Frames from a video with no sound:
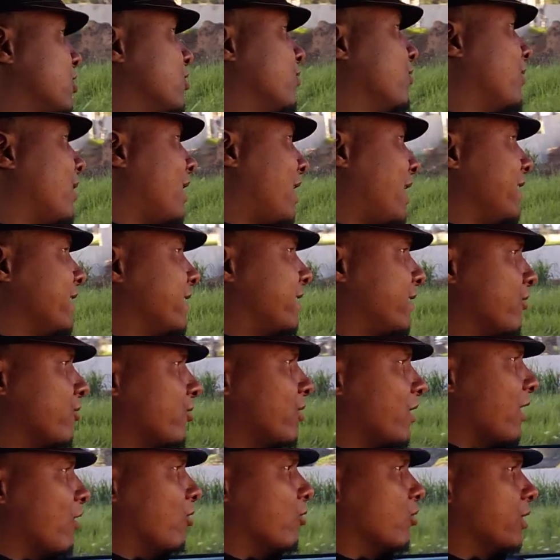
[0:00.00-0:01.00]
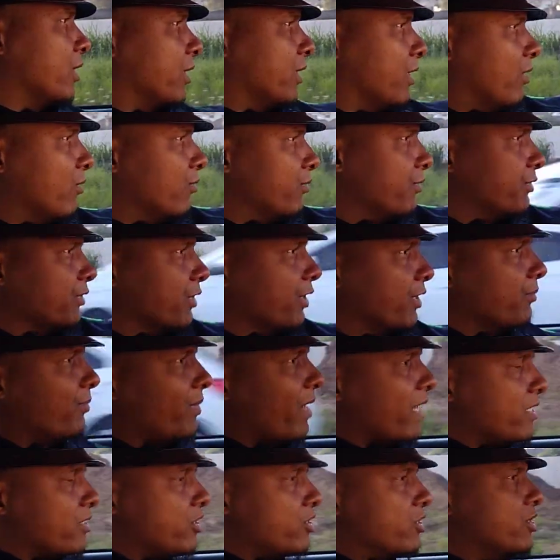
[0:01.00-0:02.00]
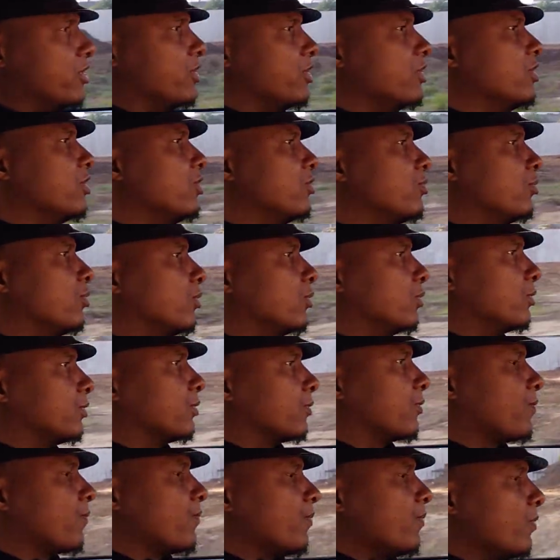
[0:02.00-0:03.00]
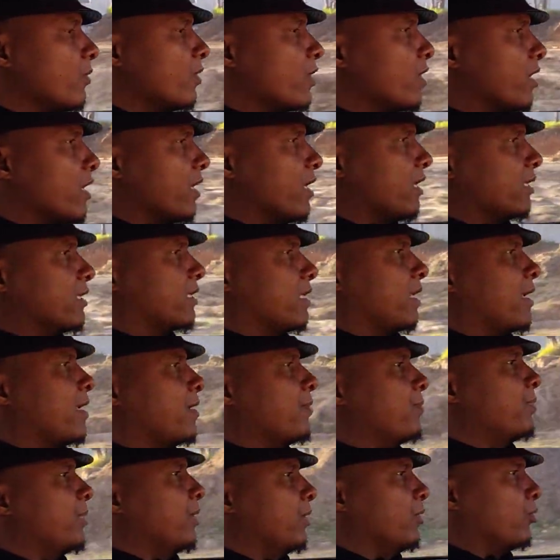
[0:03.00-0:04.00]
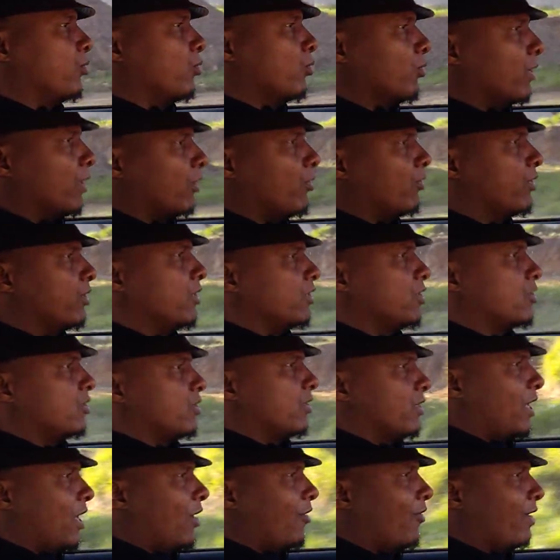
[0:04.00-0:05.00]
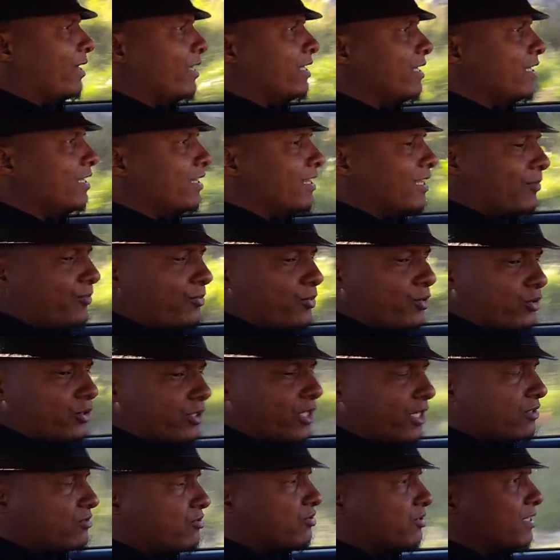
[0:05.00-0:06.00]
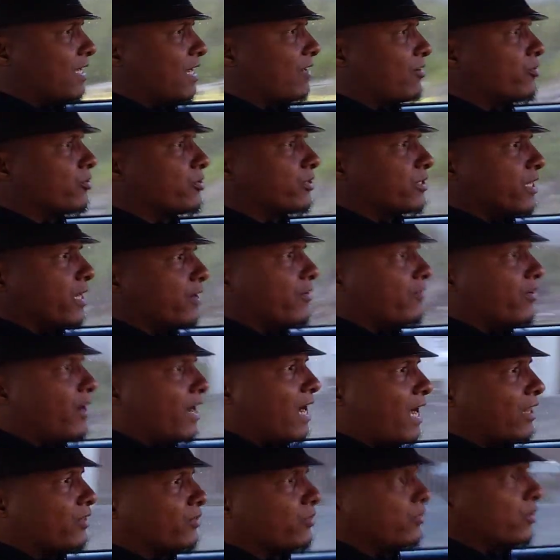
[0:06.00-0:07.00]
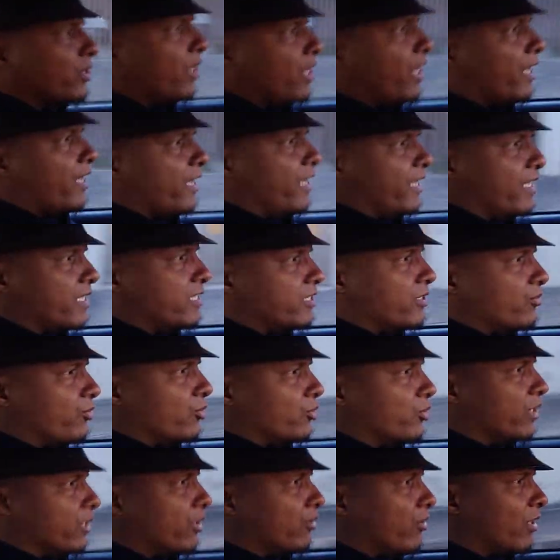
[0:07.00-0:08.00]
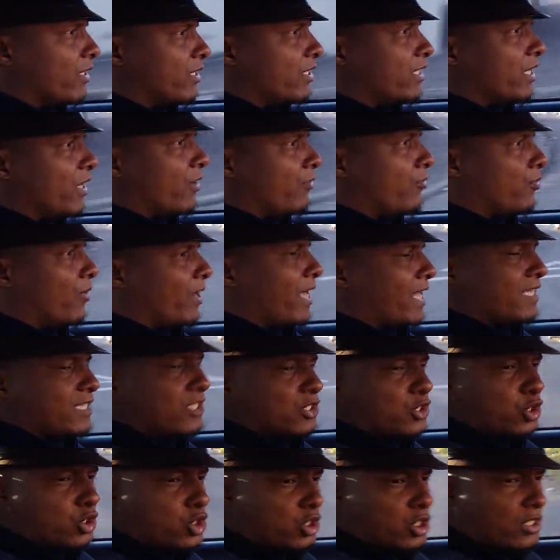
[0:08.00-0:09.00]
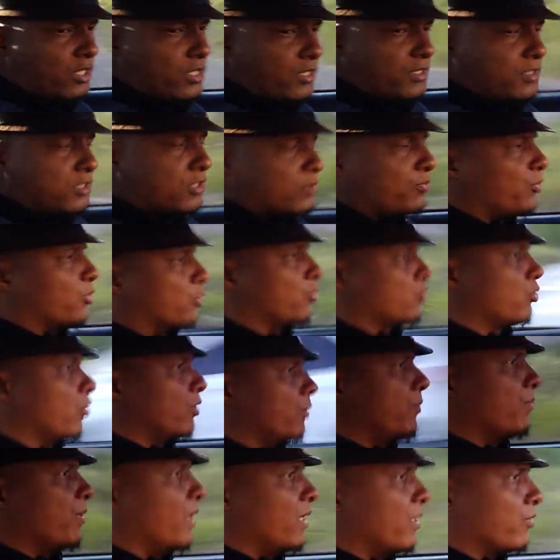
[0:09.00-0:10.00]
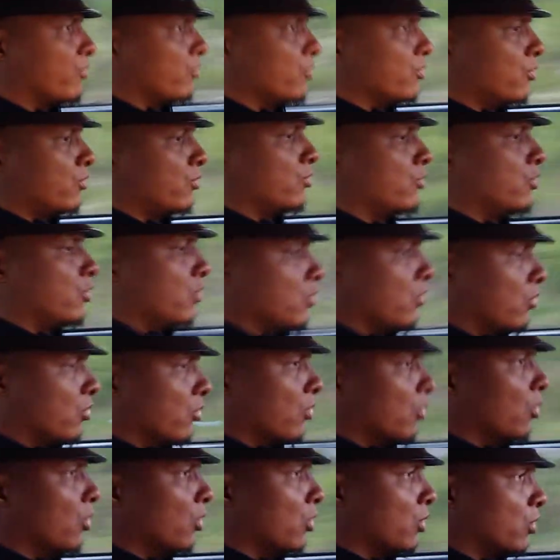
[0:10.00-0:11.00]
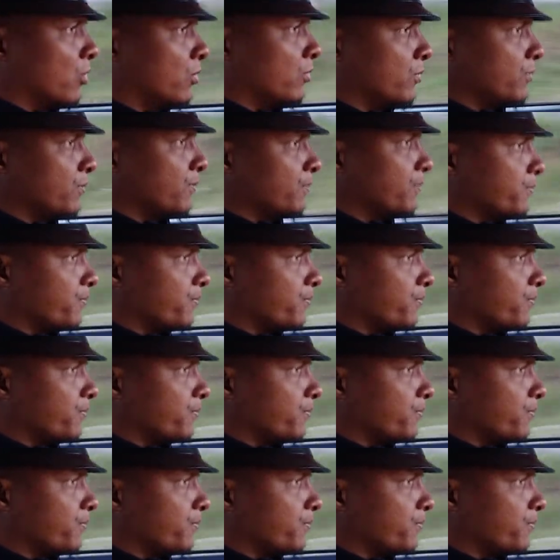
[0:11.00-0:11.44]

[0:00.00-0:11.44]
demais, é um carro que não foi batido. Tem pintura original ainda, por dentro está conservado. Esse modelo aqui é um LX, possui bancos de couro